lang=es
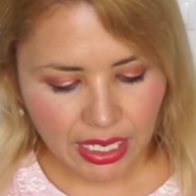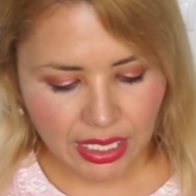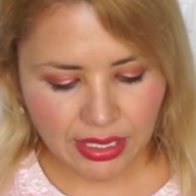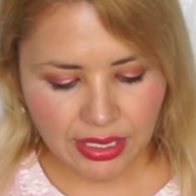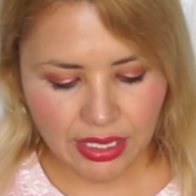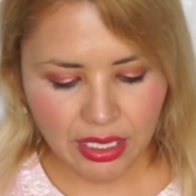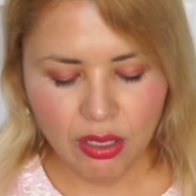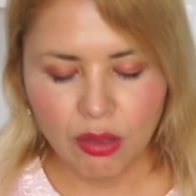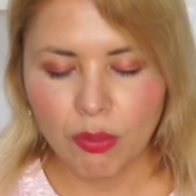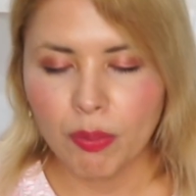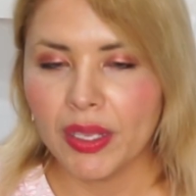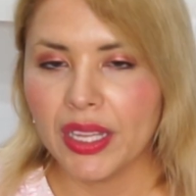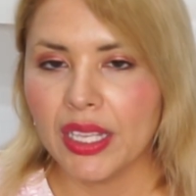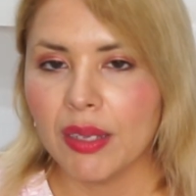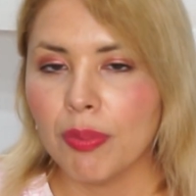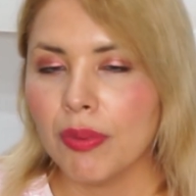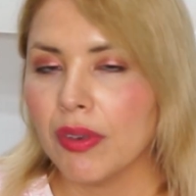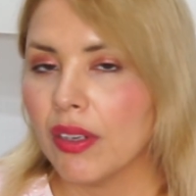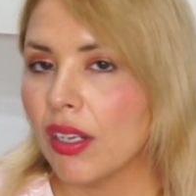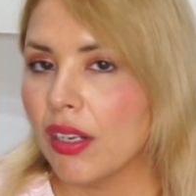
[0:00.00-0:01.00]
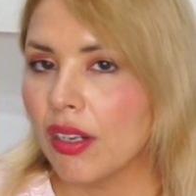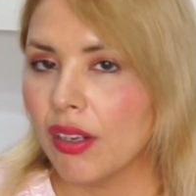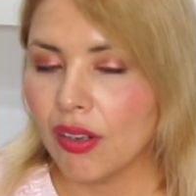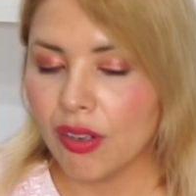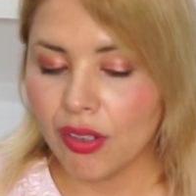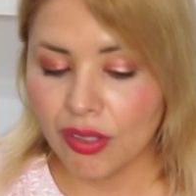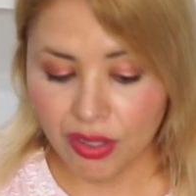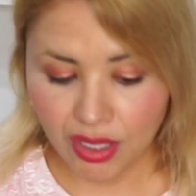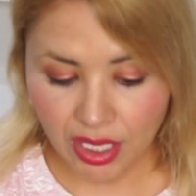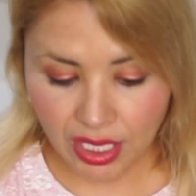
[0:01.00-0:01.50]
Este lo pedí porque lo
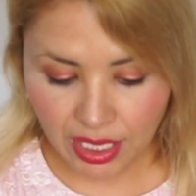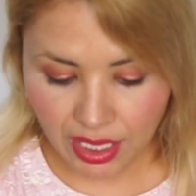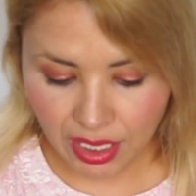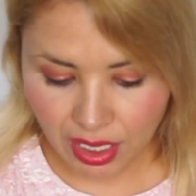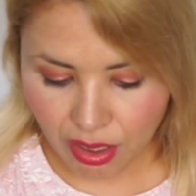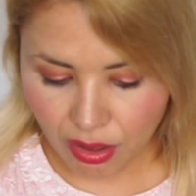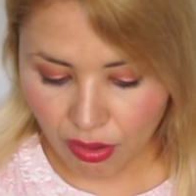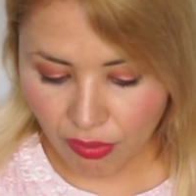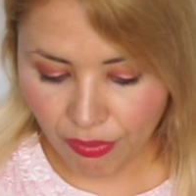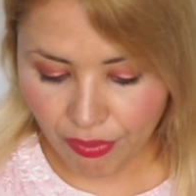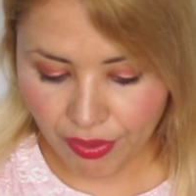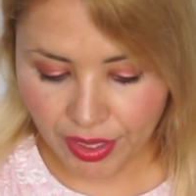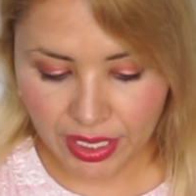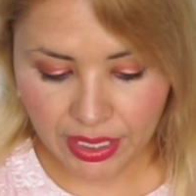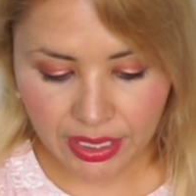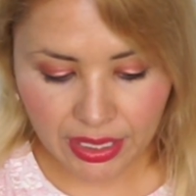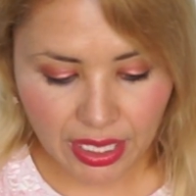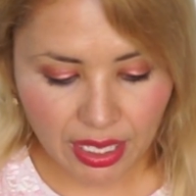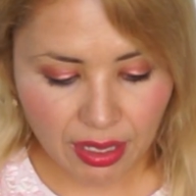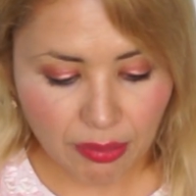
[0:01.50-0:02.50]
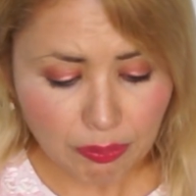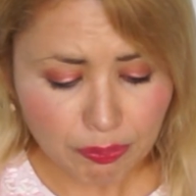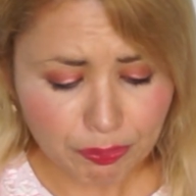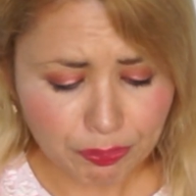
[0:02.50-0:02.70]
encontré en oferta